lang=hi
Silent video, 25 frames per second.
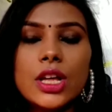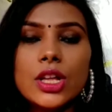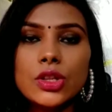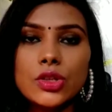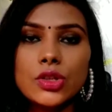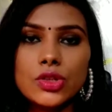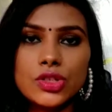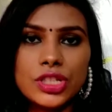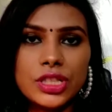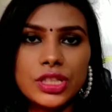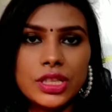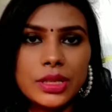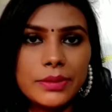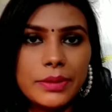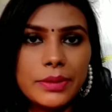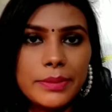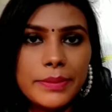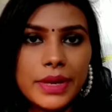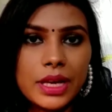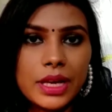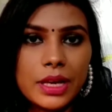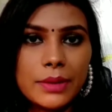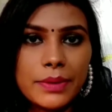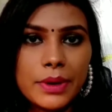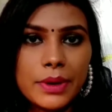तो जितने भी
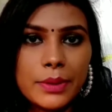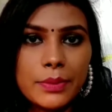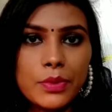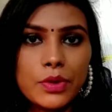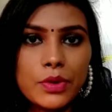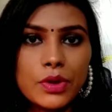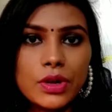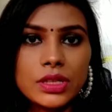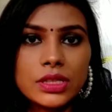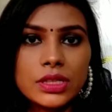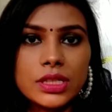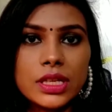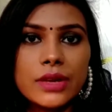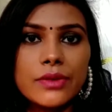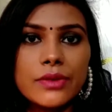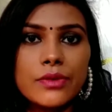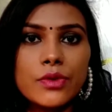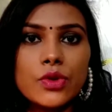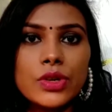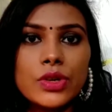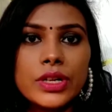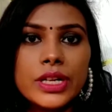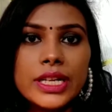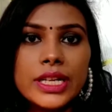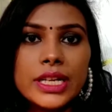मेकअप के प्रोडक्ट्स हैं वो
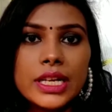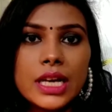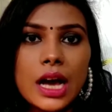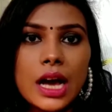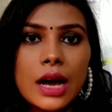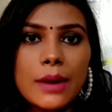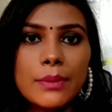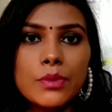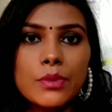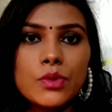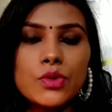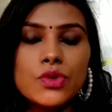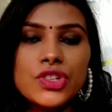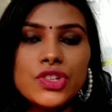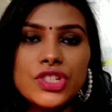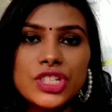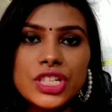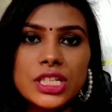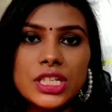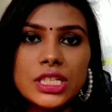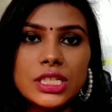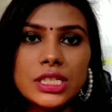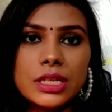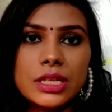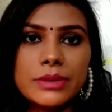लिंक आपको नीचे
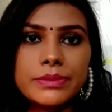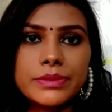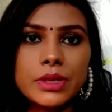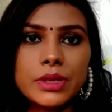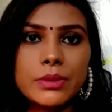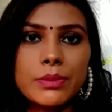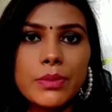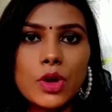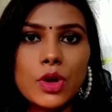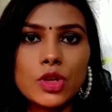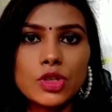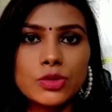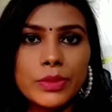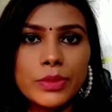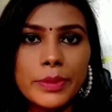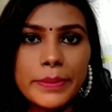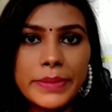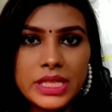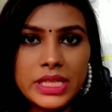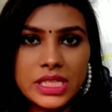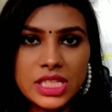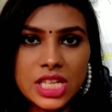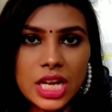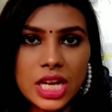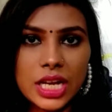डिस्क्रिप्शन बॉक्स में
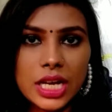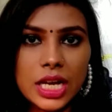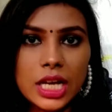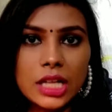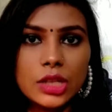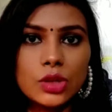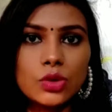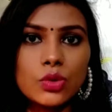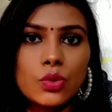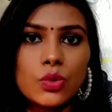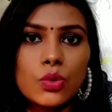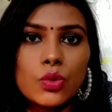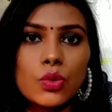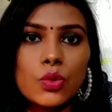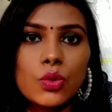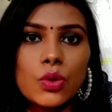मिल जाएगा तो